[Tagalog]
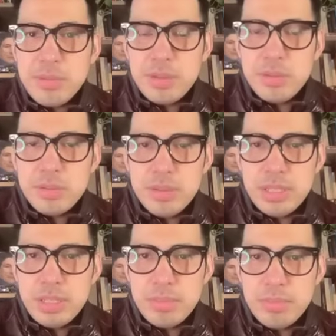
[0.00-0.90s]
yung
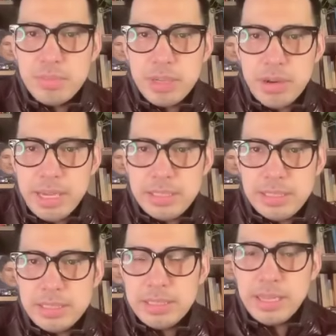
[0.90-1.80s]
team
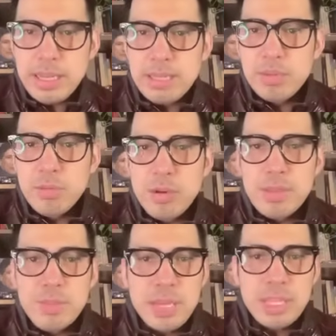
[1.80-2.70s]
crisis na yan, one
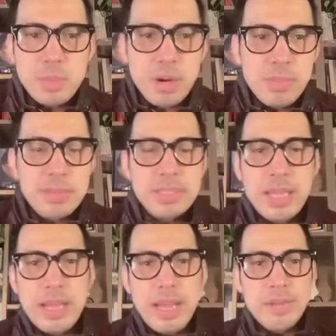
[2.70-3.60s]
of the biggest problems
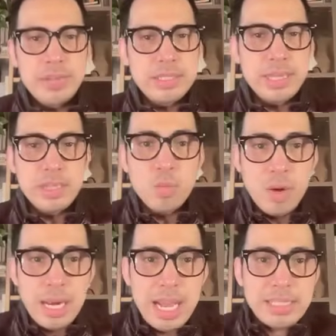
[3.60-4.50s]
they have is that
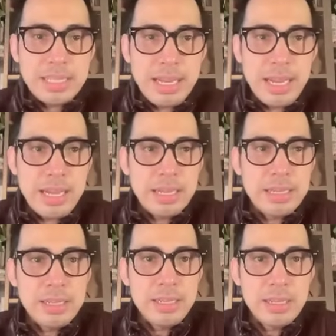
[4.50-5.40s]
wala
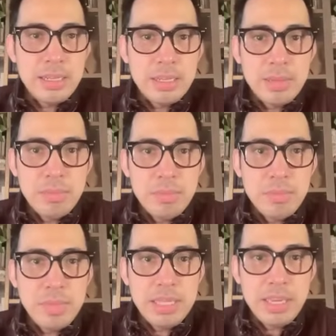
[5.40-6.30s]
silang
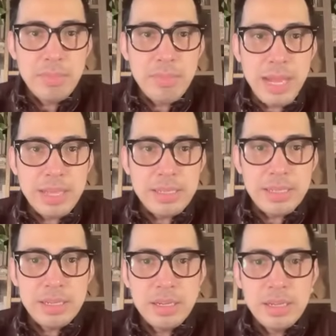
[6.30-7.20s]
middleman.
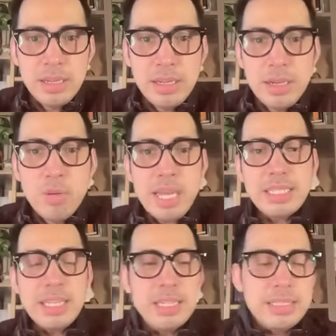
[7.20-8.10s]
Wala
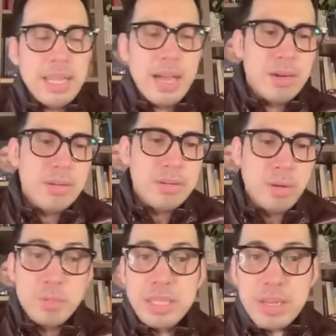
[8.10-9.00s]
silang tao,
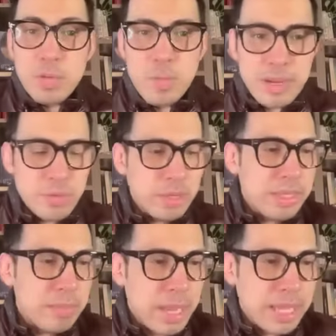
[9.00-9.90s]
or middlewoman for
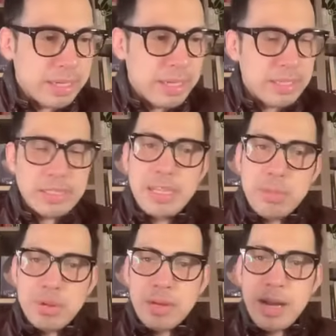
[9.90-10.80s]
that matter. Kasi
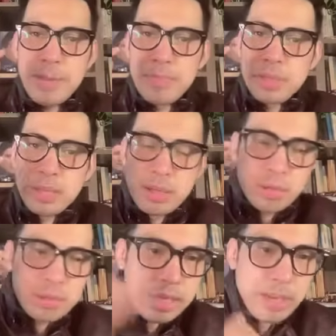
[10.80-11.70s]
sabi ko nga,
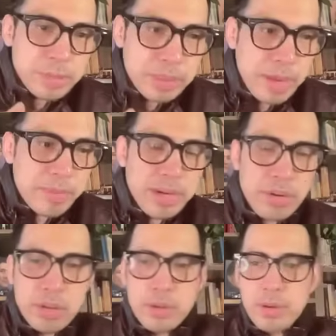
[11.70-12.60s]
kung tinignan mo si Ma'am
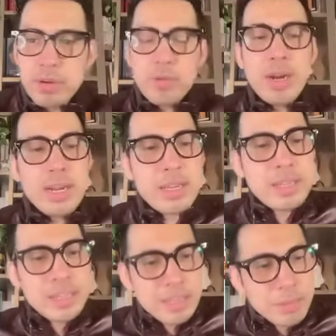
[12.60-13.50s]
Arroyo, well,
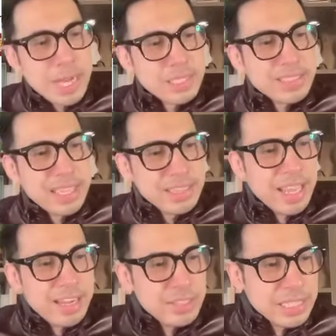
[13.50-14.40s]
base sa
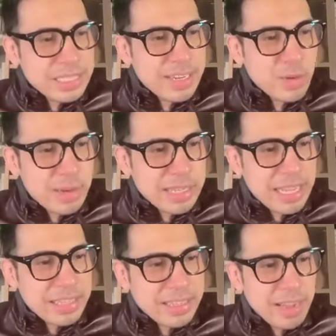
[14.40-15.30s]
intelligence na nakuha
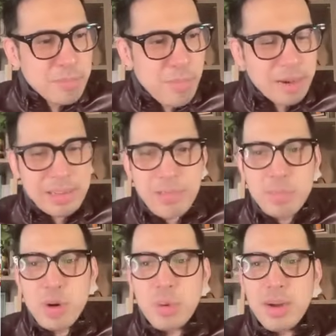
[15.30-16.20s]
natin kay Mark
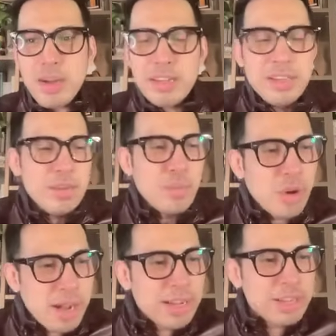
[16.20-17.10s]
Camboa,
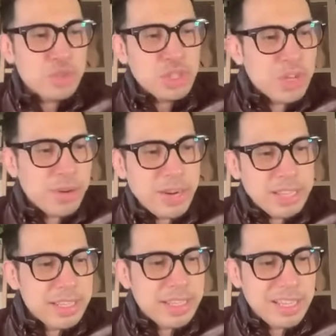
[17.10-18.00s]
mukhang she
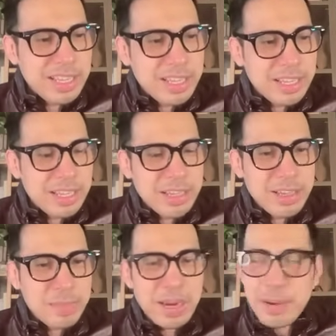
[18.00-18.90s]
already
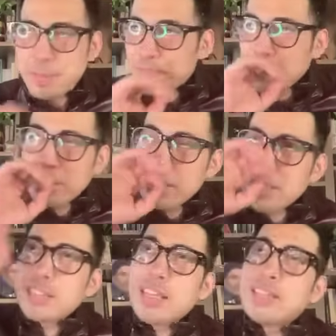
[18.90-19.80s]
uh, parang
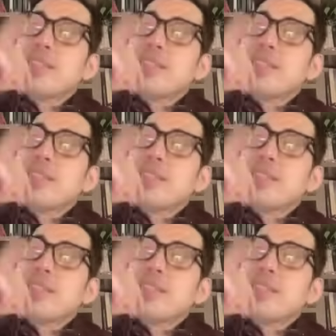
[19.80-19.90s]
na-sense